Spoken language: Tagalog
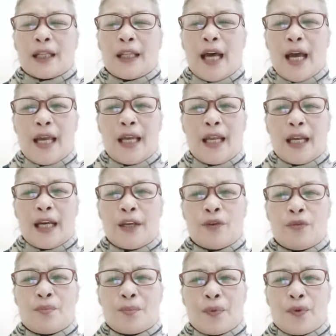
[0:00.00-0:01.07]
dahil
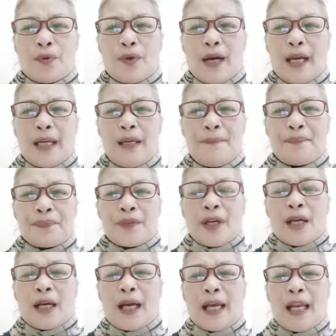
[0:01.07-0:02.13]
ngayon po ay
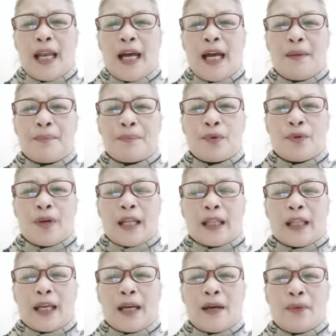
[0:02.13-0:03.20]
kailangan po
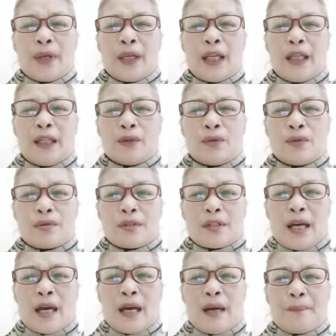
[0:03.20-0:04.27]
nating gawin ito
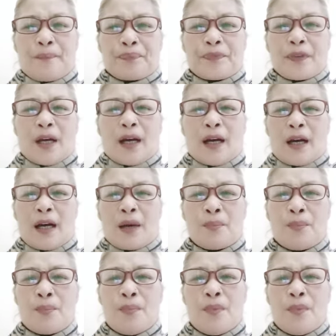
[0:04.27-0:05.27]
sa uh,